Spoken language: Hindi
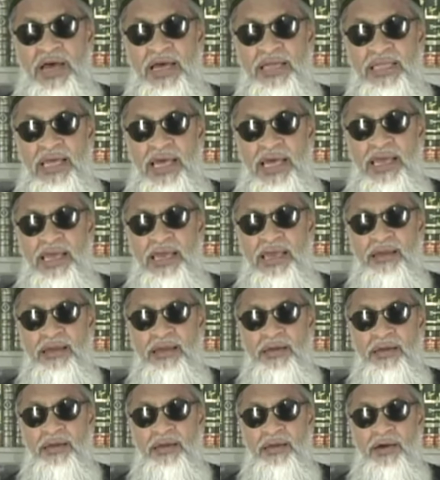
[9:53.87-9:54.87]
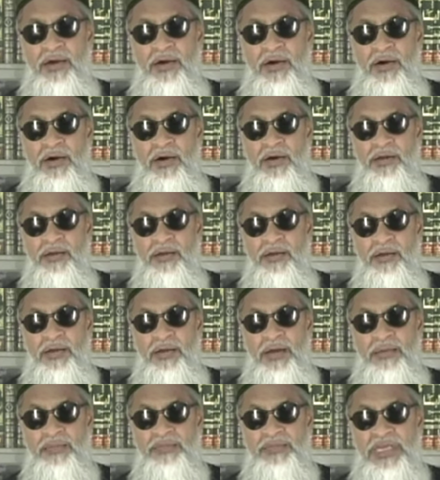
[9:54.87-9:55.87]
आता है और
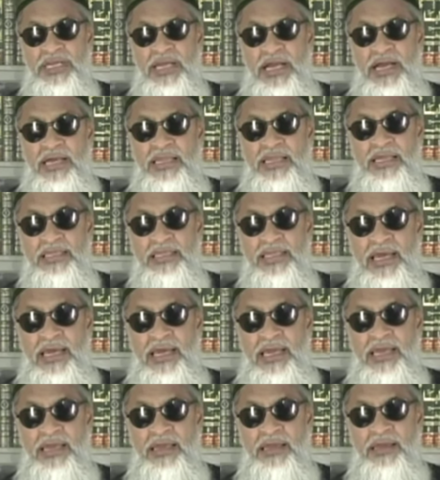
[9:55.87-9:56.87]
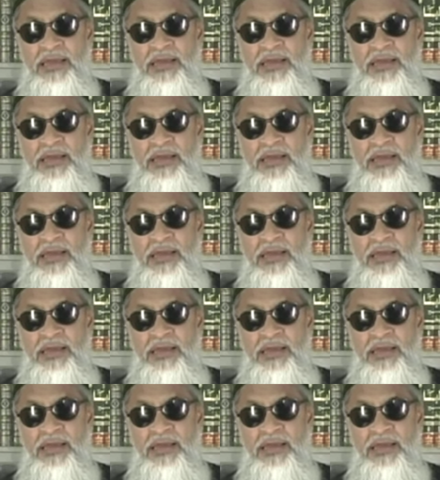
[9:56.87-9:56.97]
हमसे कहा जाता है